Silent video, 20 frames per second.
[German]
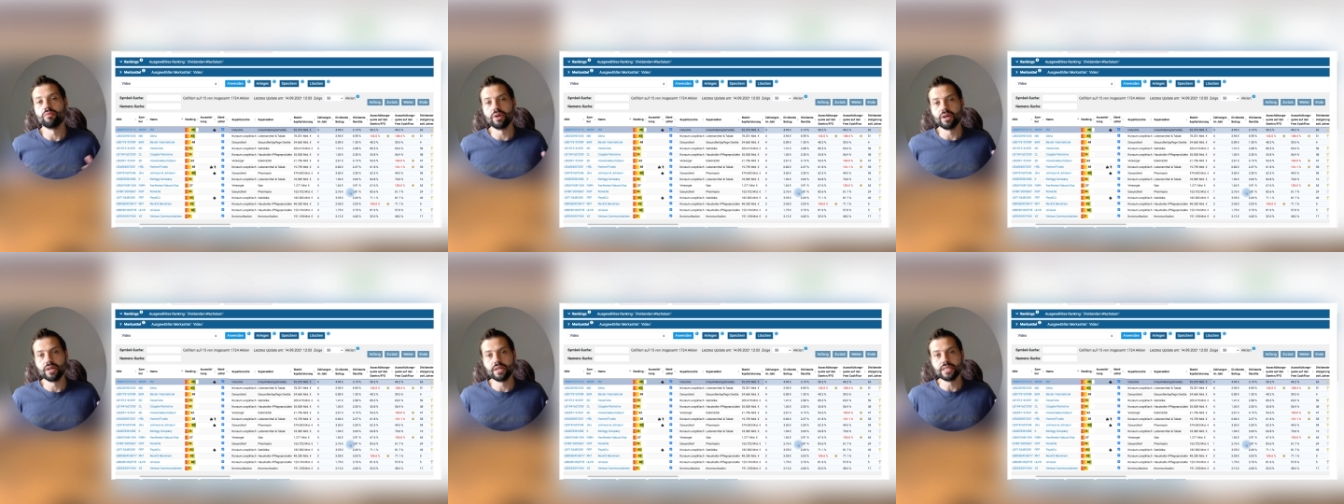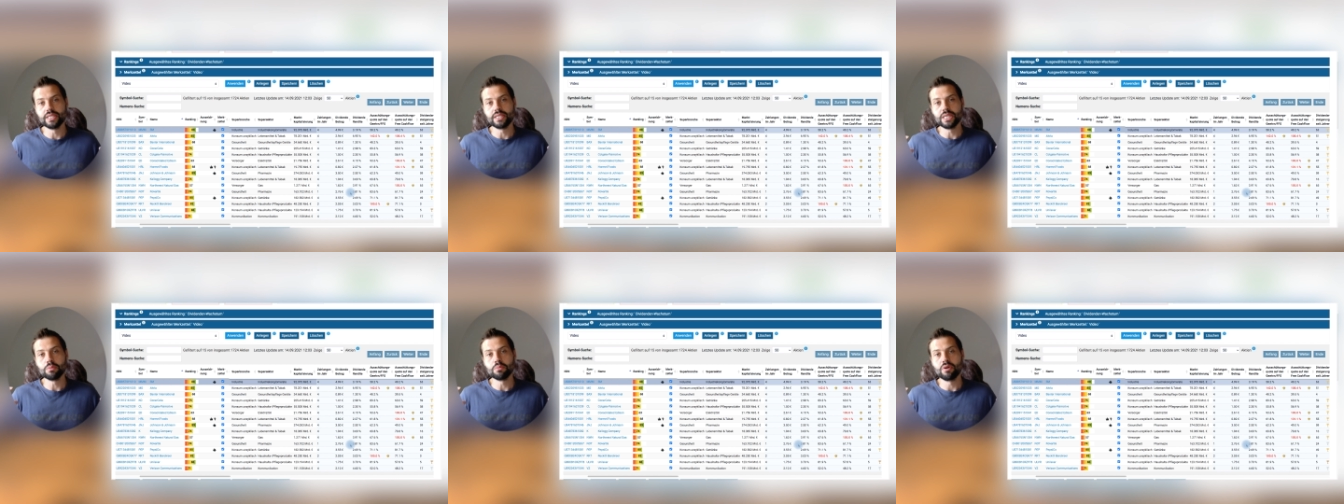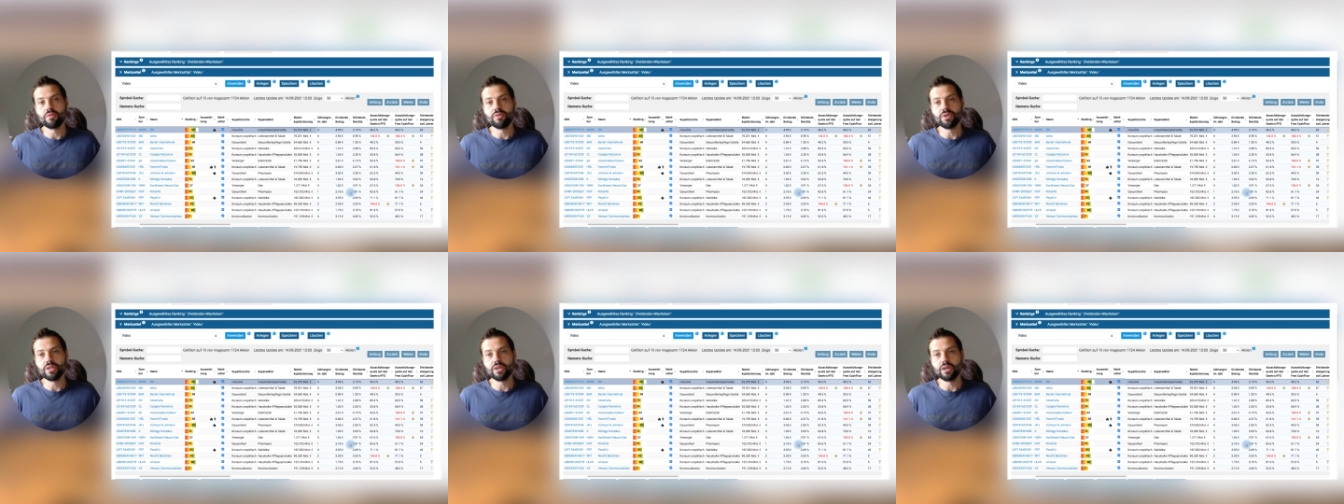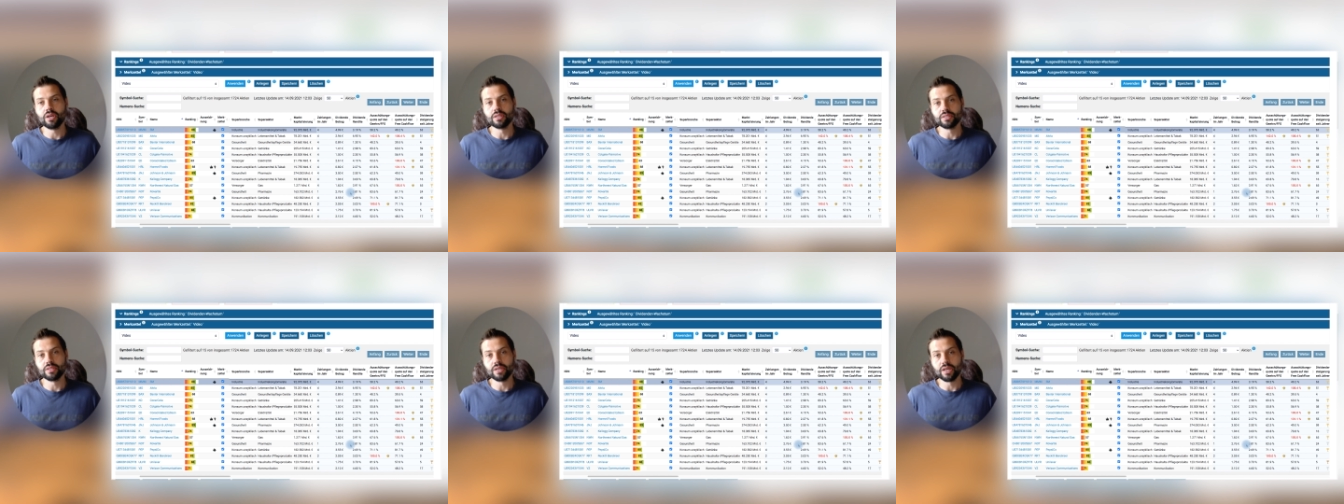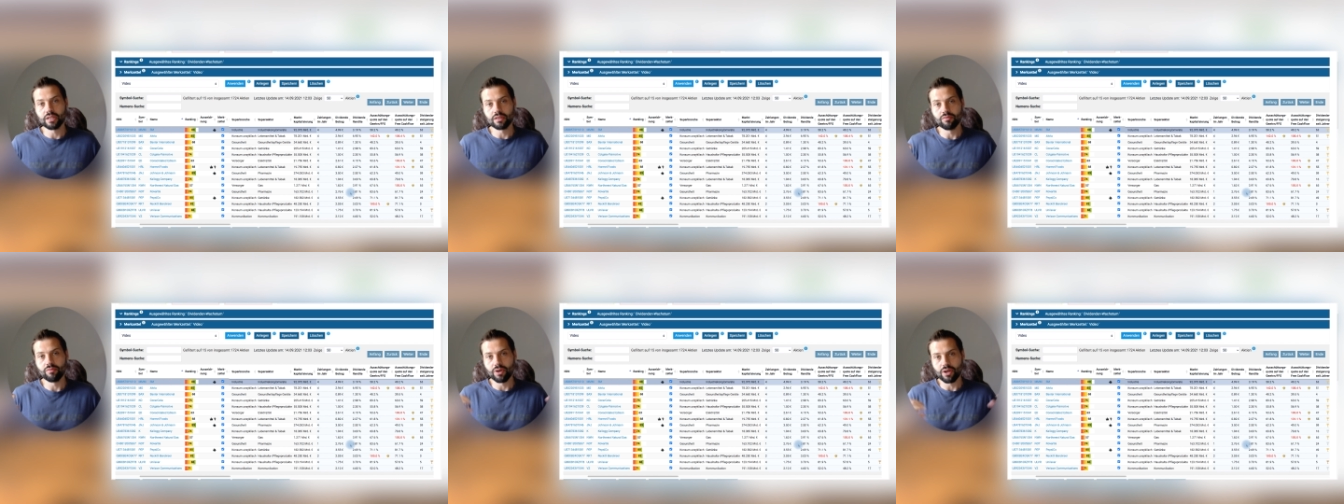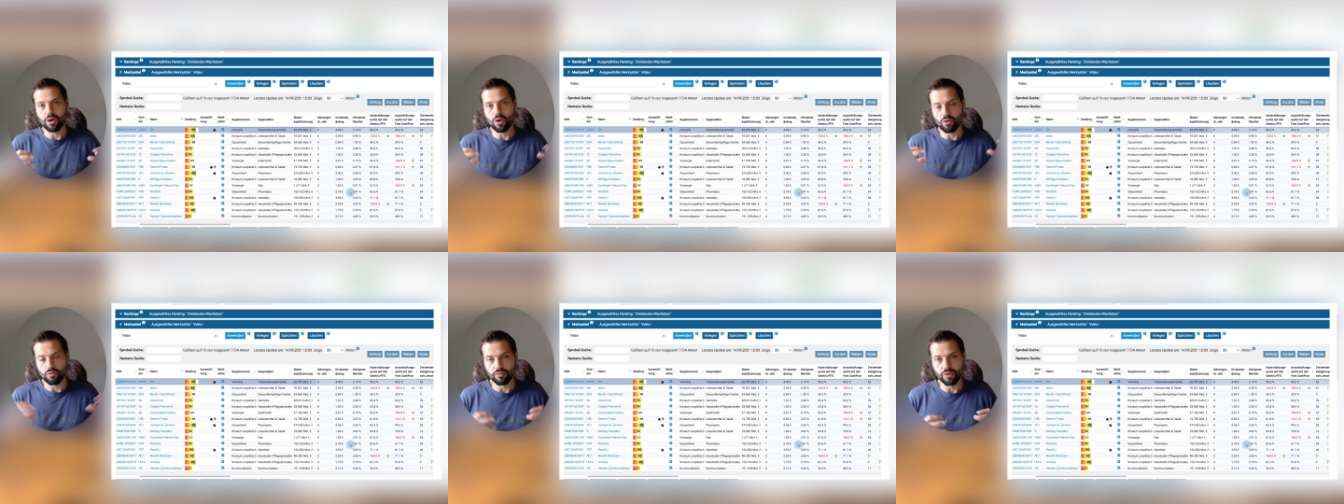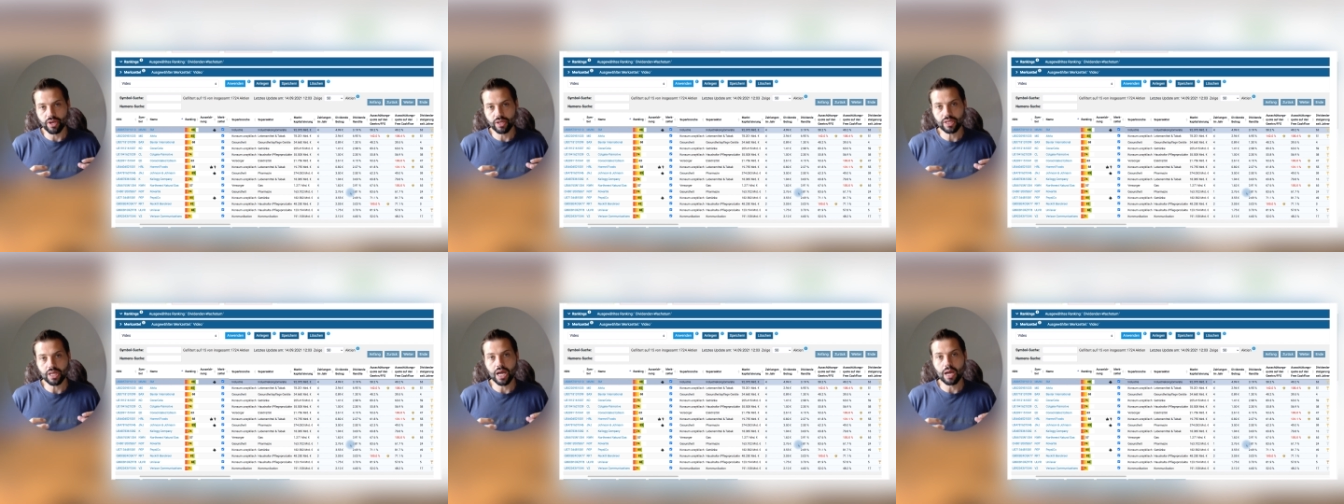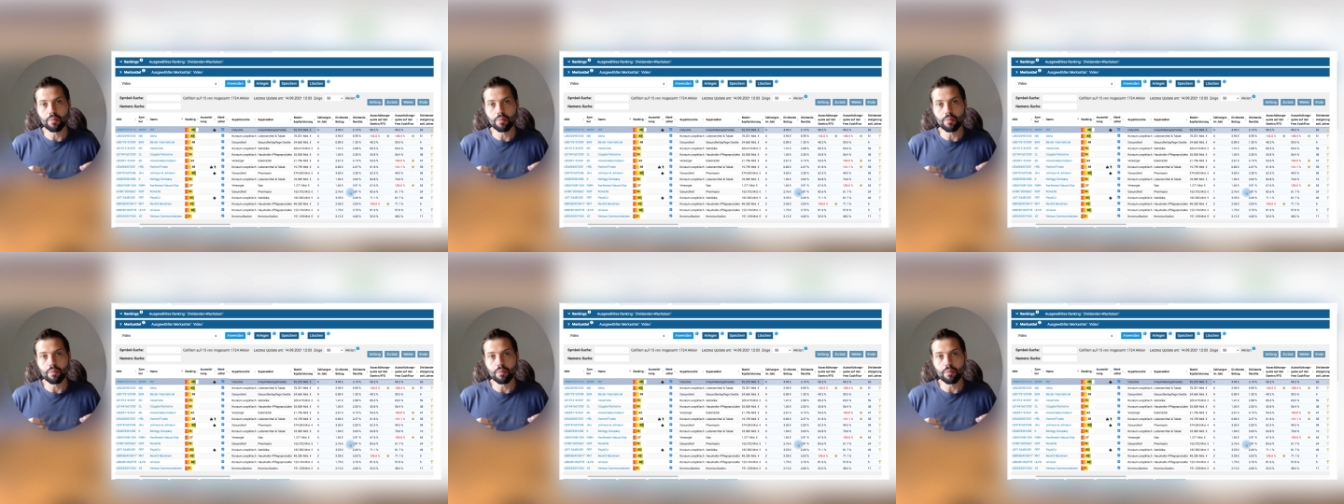weil es immer weniger Zigaretten verkauft wird,